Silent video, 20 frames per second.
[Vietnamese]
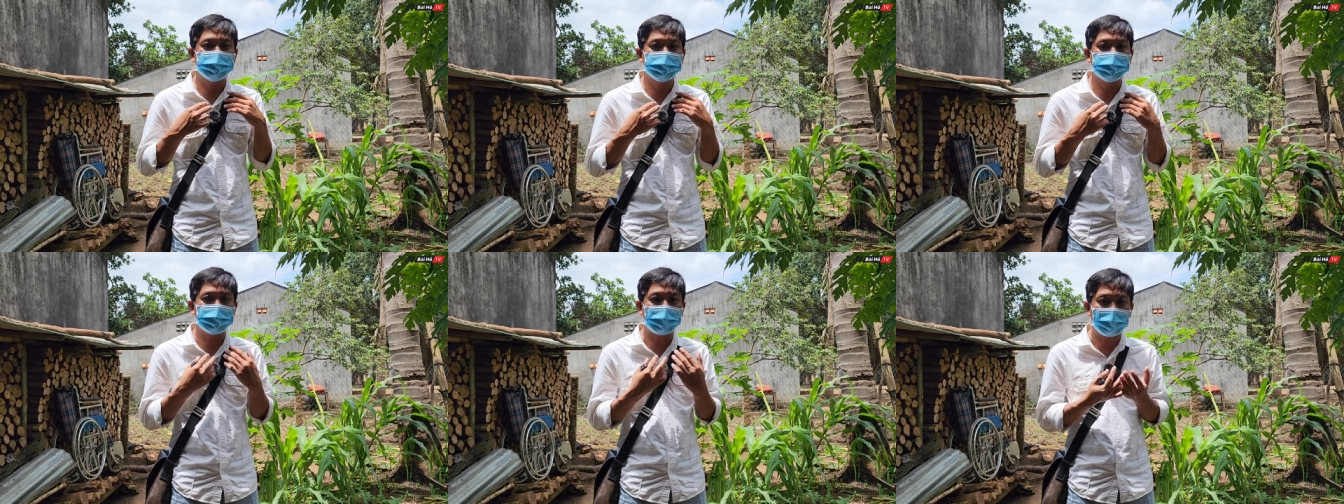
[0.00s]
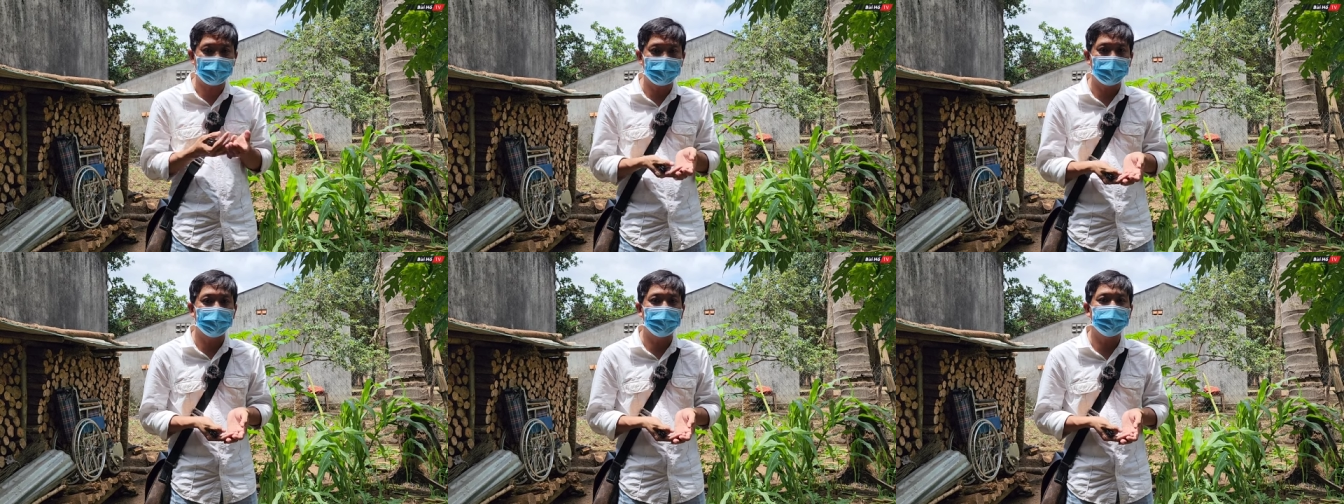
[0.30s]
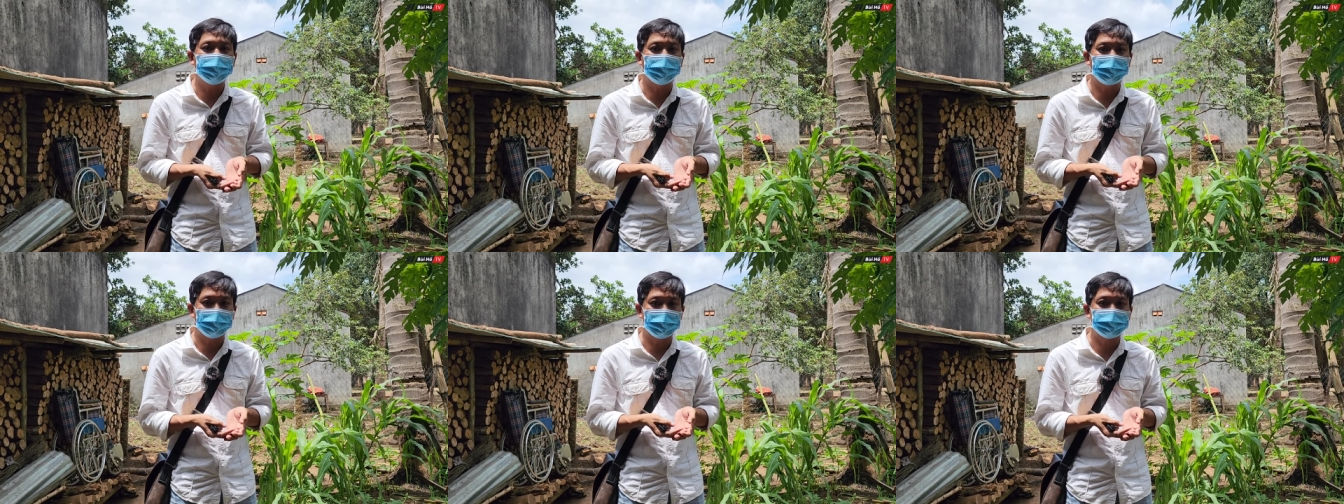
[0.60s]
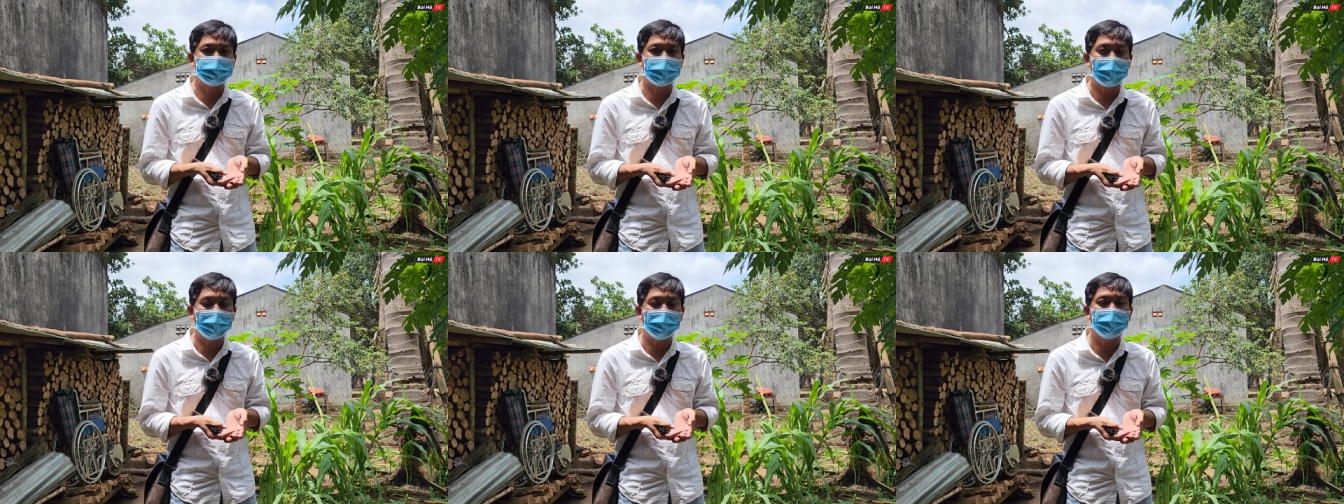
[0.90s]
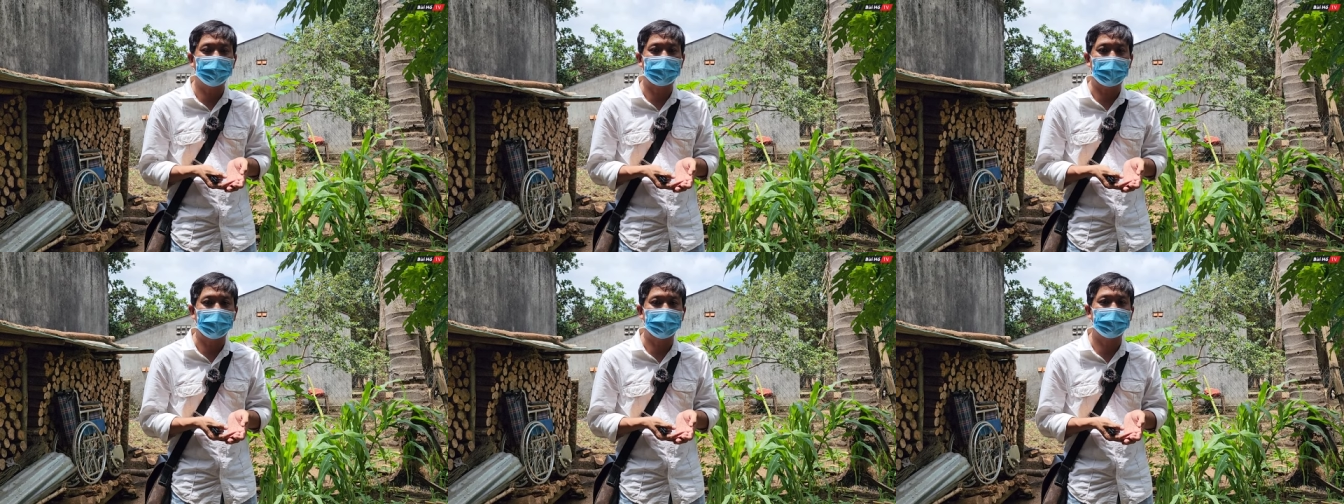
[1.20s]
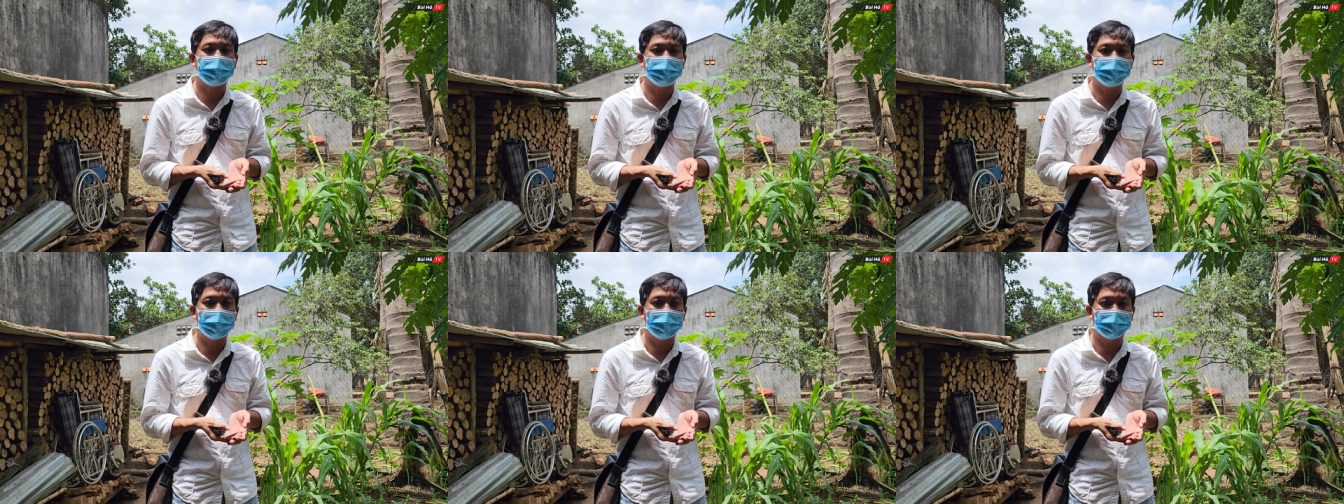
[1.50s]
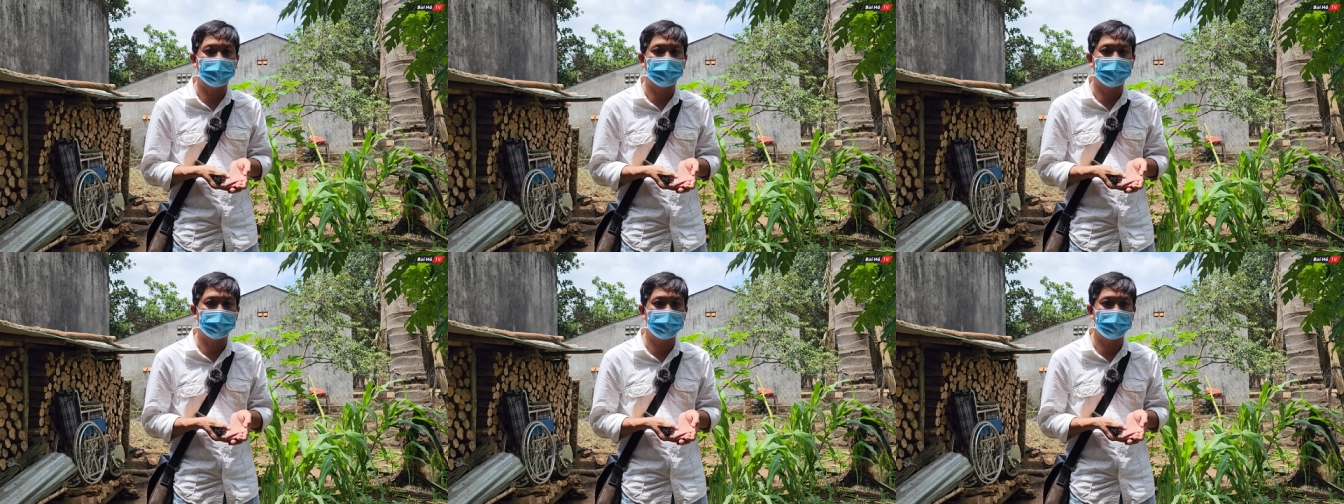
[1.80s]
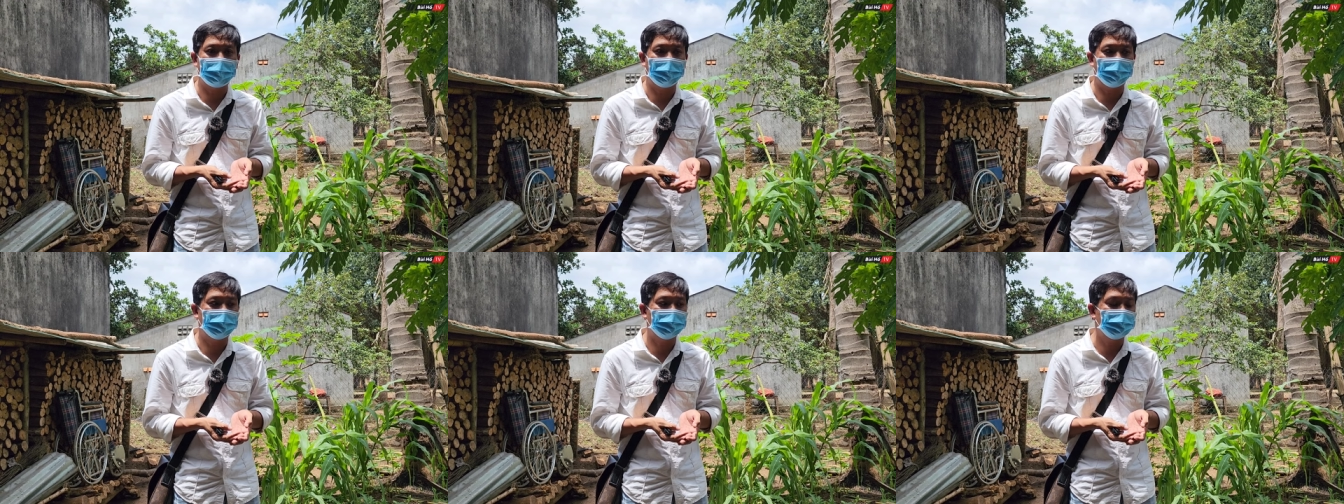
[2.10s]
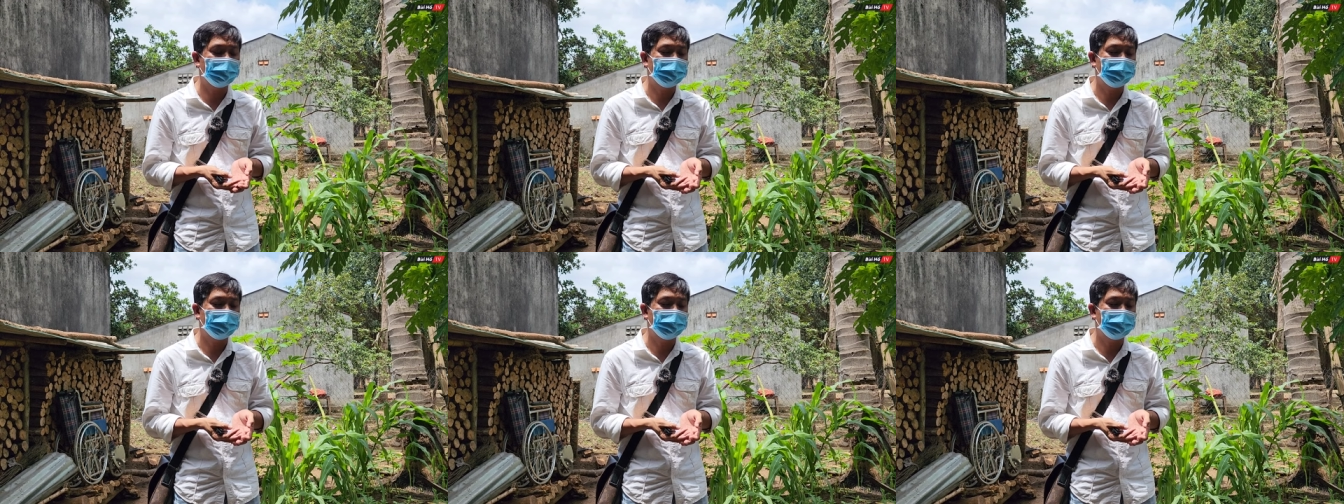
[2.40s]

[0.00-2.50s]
đau đớn về thời xác và cả tinh thần như thế này